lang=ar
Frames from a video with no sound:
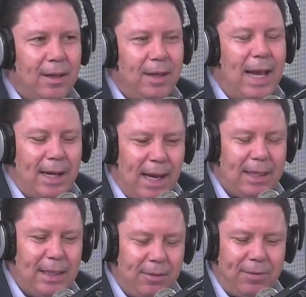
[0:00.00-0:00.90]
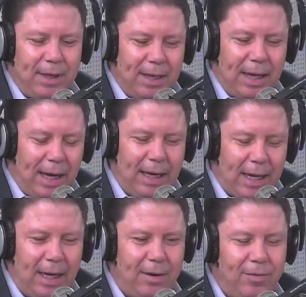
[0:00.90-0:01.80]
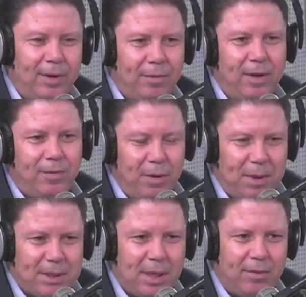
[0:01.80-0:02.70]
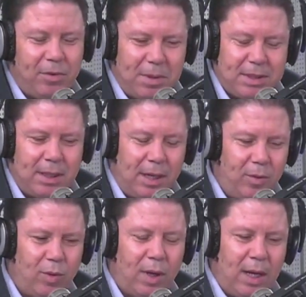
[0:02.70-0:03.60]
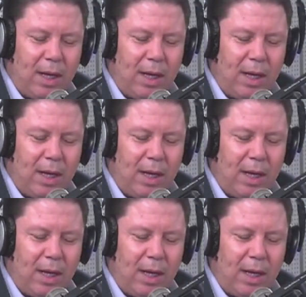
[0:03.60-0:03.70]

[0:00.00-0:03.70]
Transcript: لا نحكي في على الاقل آه في, في, في مصر في مصر لانه يعني